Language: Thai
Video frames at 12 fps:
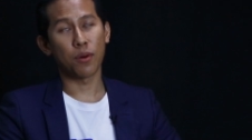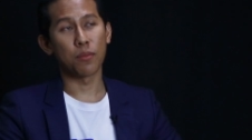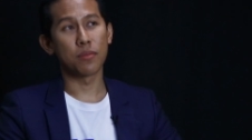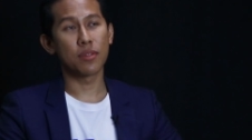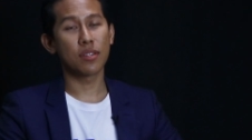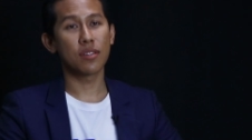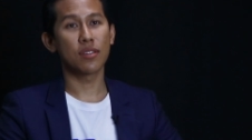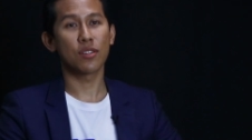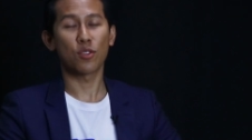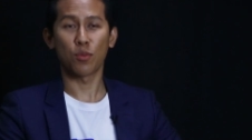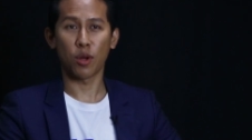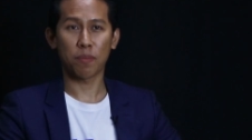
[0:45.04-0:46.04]
ผมชื่อ
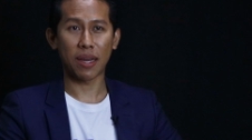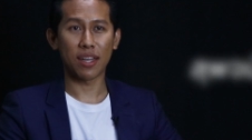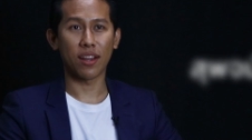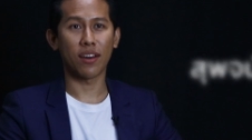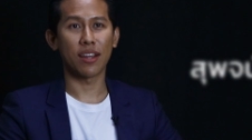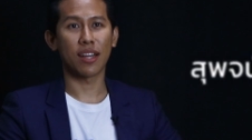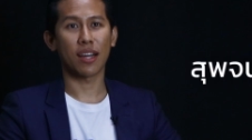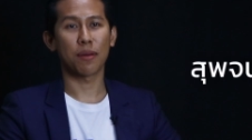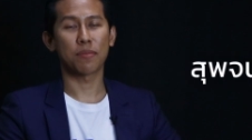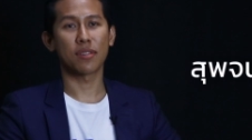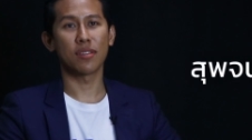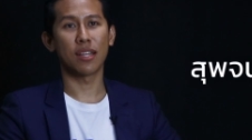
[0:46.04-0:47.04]
สุพจน์ปานน้อยนะครับ
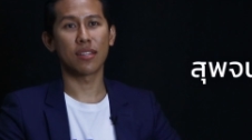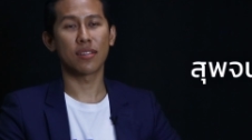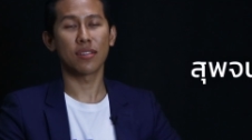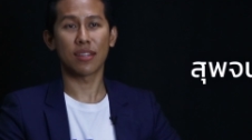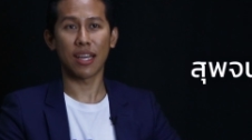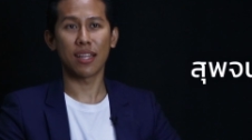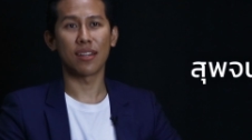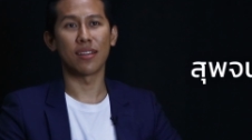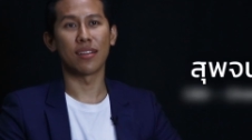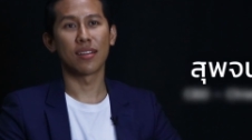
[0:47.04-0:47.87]
ชื่อเล่นชื่อเต้น